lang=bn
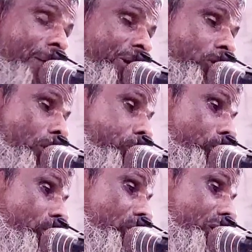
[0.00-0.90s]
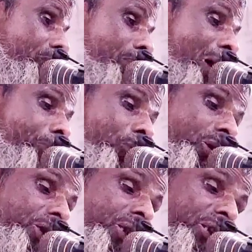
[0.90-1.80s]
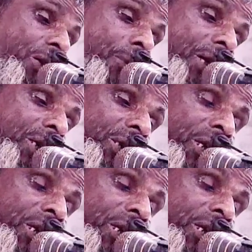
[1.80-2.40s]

আমি গফুর রহিম মাফ করে দিতে পারি